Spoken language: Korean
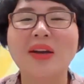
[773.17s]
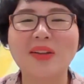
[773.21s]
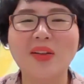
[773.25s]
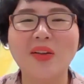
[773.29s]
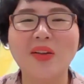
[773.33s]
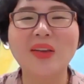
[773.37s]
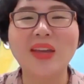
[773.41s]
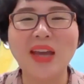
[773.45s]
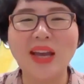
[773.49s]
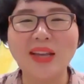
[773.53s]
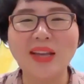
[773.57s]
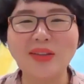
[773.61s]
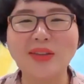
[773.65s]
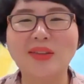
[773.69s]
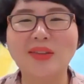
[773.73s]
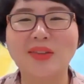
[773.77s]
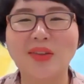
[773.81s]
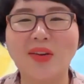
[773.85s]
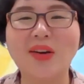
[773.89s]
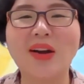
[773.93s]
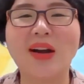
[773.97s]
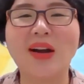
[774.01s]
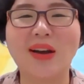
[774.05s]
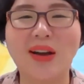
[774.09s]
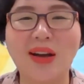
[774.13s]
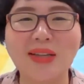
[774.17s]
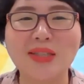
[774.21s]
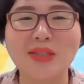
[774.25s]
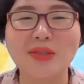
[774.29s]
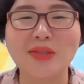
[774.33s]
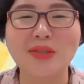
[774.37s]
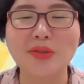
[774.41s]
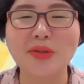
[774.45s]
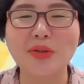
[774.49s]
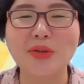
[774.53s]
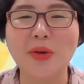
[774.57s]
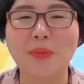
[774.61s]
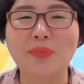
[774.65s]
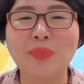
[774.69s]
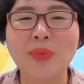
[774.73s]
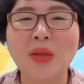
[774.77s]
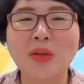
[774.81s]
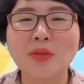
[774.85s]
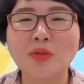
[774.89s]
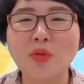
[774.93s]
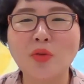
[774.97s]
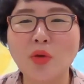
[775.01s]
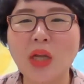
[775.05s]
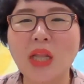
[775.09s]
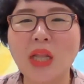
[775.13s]
그렇게 해서 들어가가지고
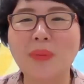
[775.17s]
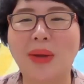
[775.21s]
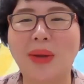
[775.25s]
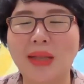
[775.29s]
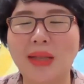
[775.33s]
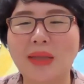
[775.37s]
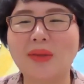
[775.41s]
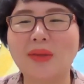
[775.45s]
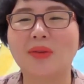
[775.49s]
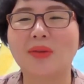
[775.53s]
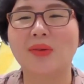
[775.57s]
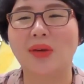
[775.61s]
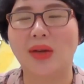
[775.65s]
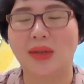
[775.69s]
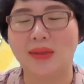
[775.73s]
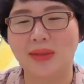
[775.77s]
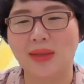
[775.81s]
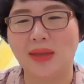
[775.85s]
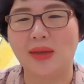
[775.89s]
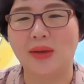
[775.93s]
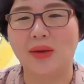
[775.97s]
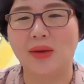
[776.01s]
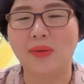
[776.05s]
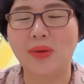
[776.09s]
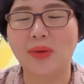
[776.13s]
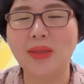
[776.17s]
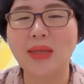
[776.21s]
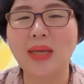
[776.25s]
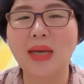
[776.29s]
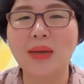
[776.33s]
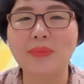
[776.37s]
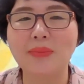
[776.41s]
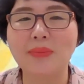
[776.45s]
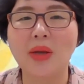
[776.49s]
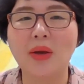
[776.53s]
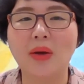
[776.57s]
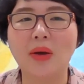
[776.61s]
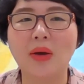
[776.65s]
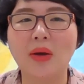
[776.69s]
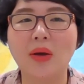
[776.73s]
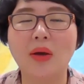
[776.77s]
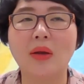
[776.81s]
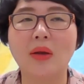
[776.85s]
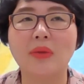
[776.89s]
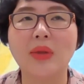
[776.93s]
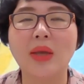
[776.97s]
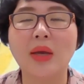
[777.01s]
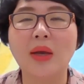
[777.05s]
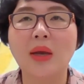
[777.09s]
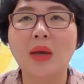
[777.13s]
소개를 받았던 것 같아요.
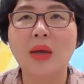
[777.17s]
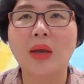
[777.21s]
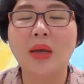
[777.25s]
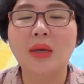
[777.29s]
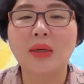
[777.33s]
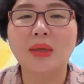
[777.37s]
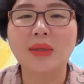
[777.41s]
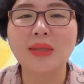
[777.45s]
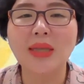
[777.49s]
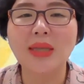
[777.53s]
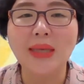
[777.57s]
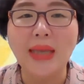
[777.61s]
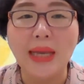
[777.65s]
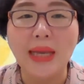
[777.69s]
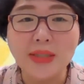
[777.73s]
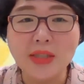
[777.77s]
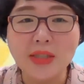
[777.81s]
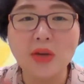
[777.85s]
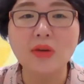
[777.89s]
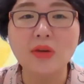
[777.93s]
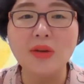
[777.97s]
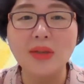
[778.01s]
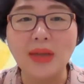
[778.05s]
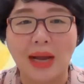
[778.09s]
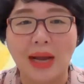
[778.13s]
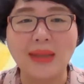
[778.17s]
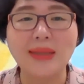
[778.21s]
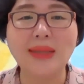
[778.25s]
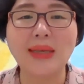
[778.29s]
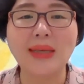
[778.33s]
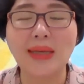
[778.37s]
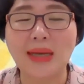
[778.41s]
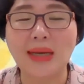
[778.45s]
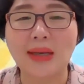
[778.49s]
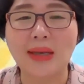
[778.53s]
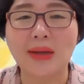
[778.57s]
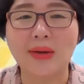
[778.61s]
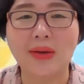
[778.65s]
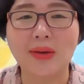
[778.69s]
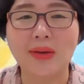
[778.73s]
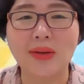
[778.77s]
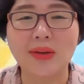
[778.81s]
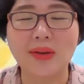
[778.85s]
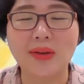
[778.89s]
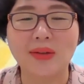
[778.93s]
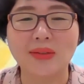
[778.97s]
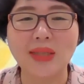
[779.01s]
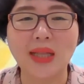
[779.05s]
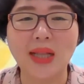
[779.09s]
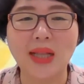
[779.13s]
왜냐하면 그냥 개척을
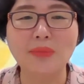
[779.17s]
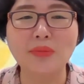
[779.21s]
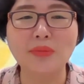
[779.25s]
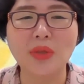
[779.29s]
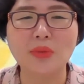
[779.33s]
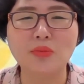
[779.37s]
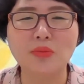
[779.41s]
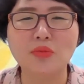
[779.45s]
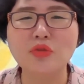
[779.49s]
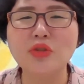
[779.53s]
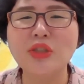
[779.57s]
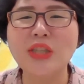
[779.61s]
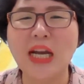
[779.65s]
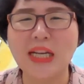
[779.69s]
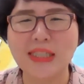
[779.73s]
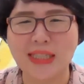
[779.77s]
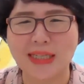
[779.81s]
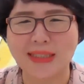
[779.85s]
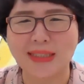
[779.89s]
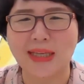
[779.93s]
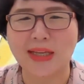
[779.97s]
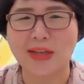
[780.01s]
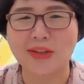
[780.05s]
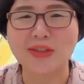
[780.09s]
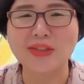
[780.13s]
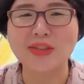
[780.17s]
가니까요. 사람들이 무시하잖아요.